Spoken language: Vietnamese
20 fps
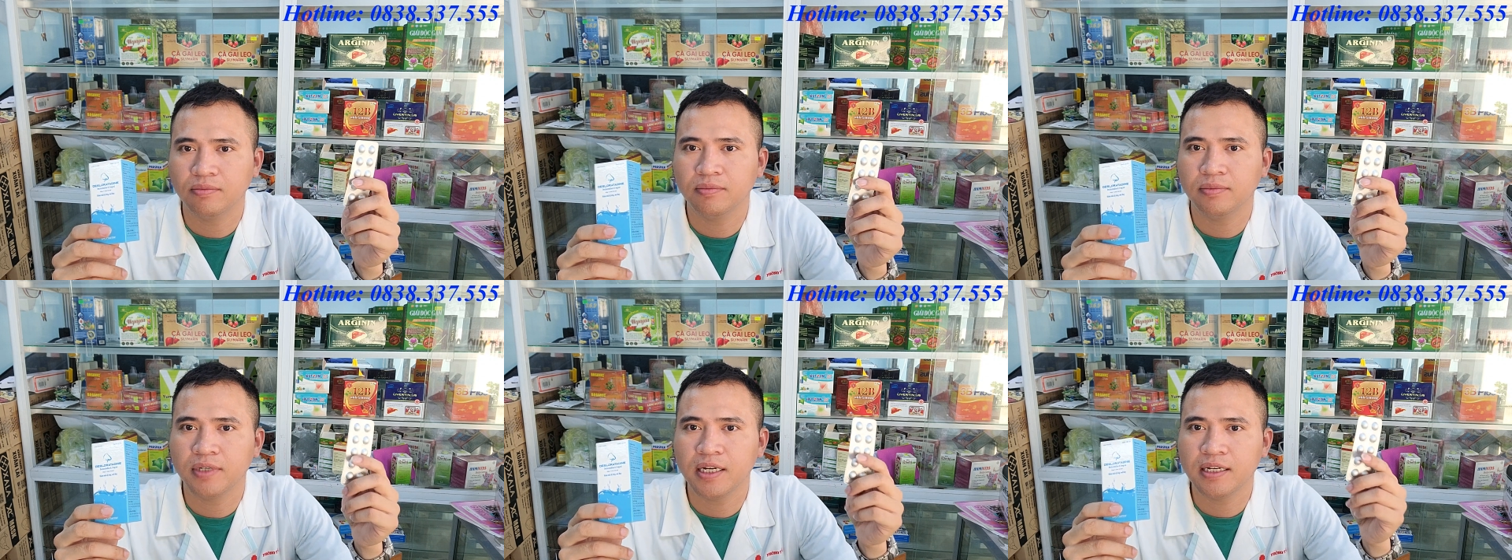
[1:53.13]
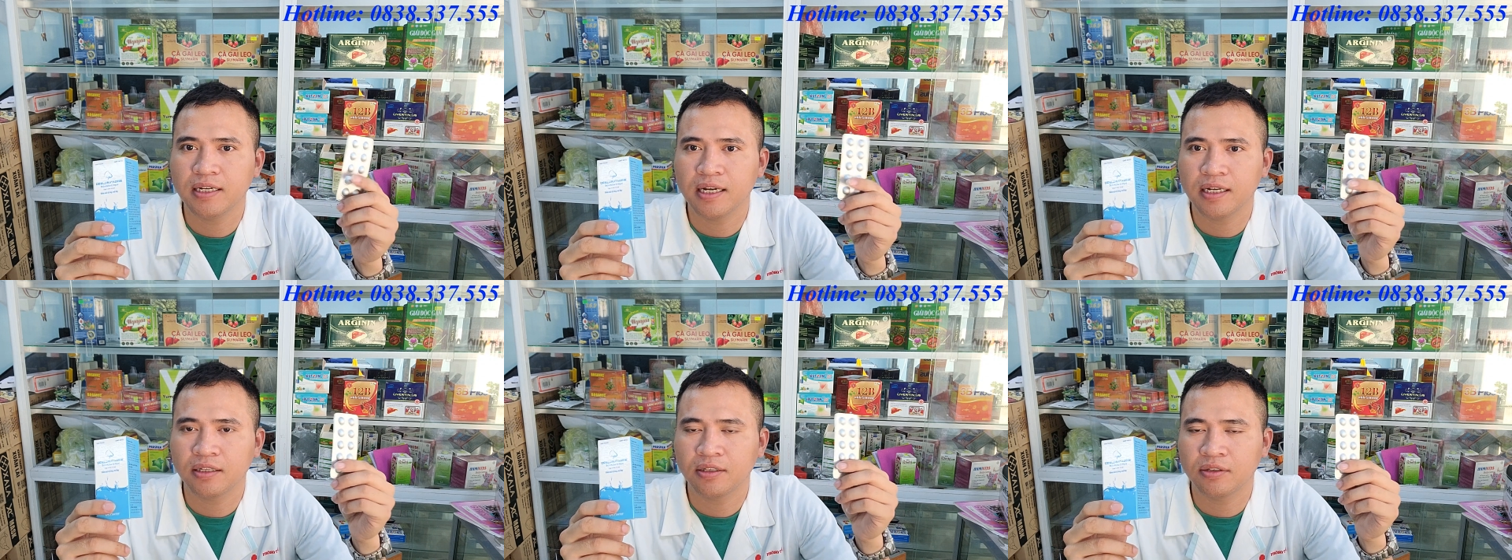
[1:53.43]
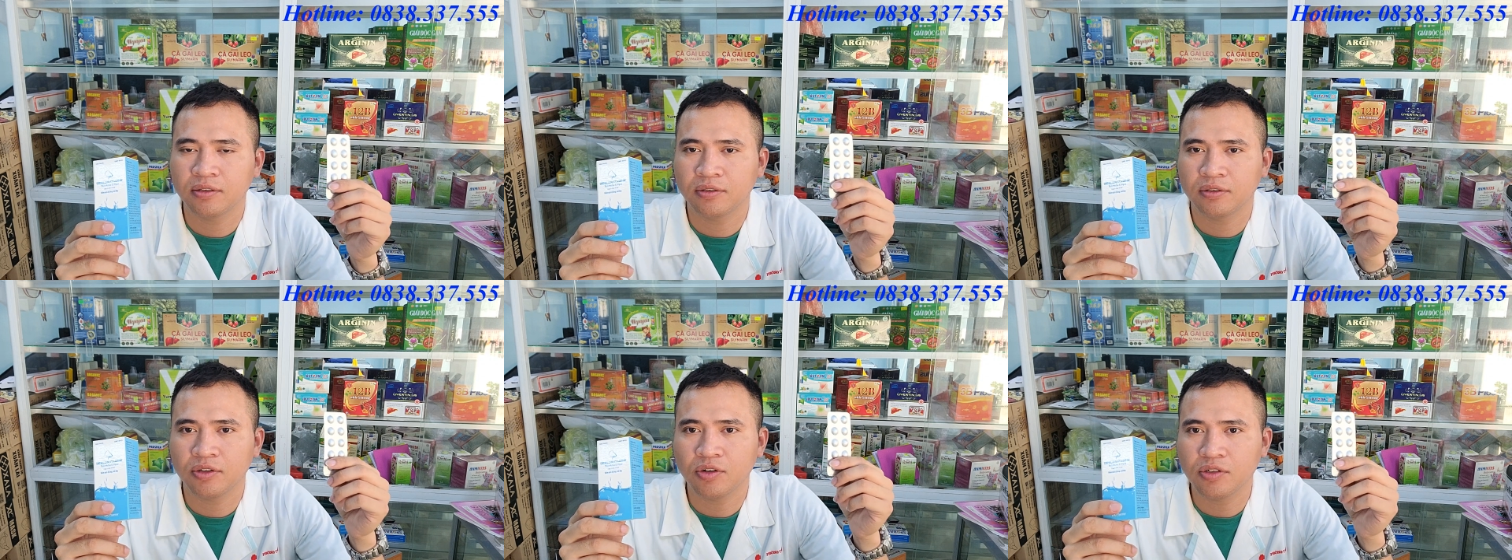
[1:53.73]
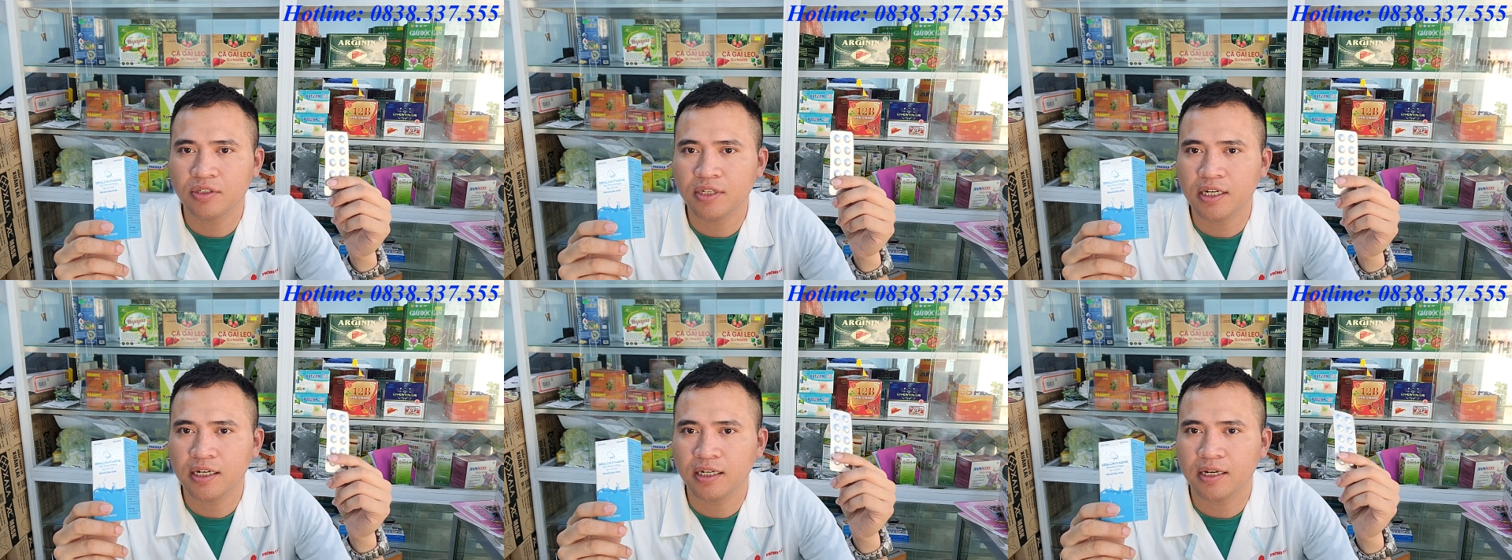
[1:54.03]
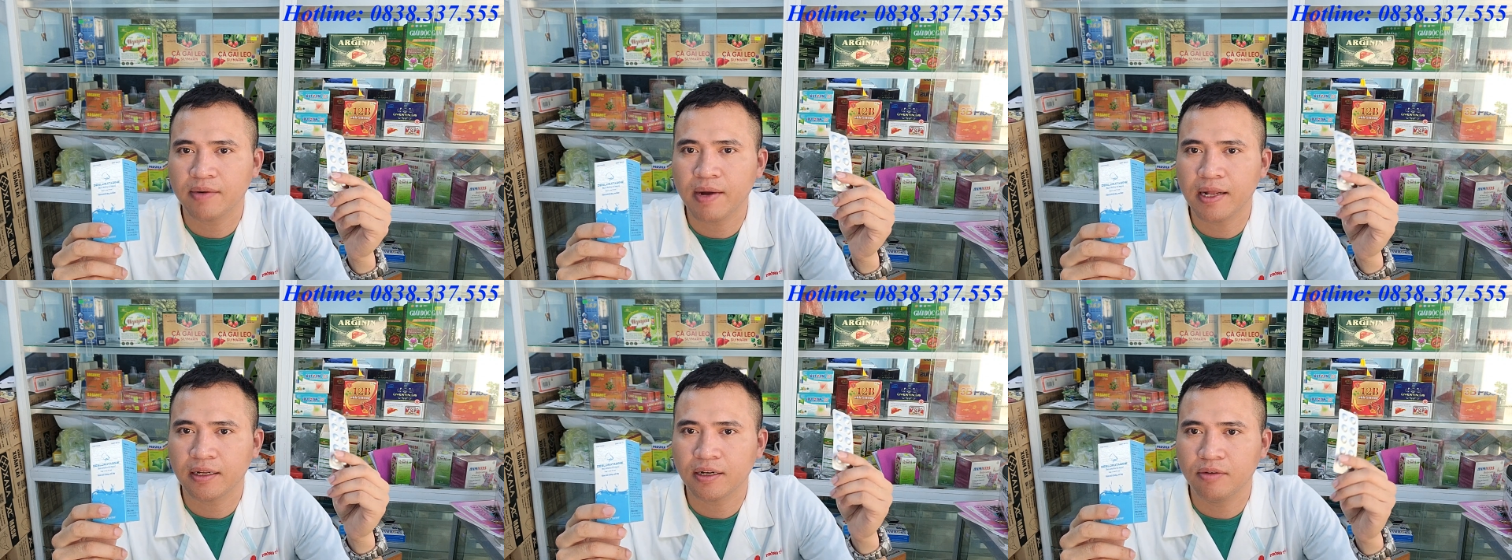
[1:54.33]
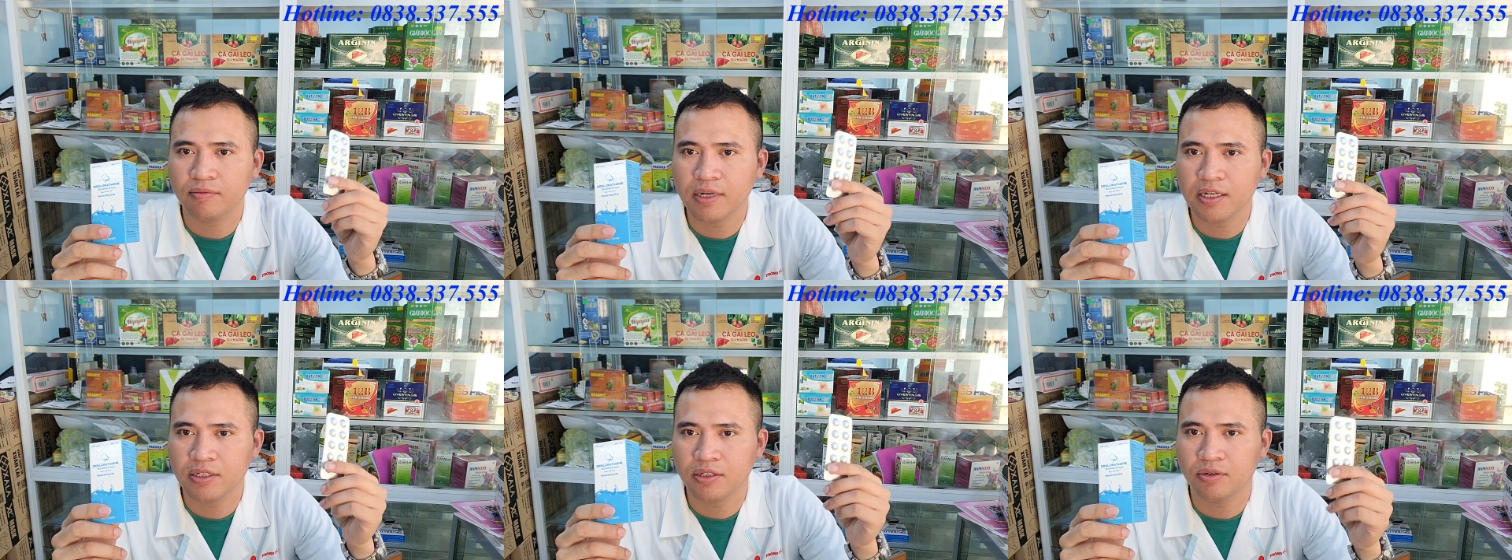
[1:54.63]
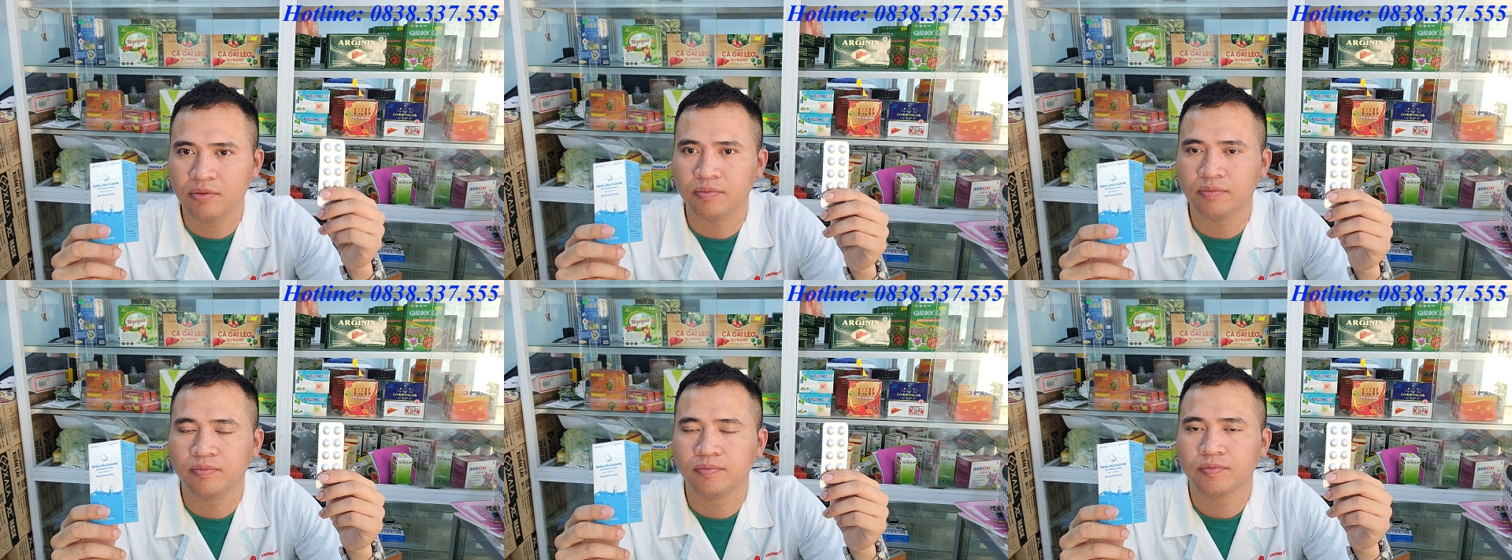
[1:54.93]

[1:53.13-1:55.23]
nên là tốt nhất là các bạn không nên dùng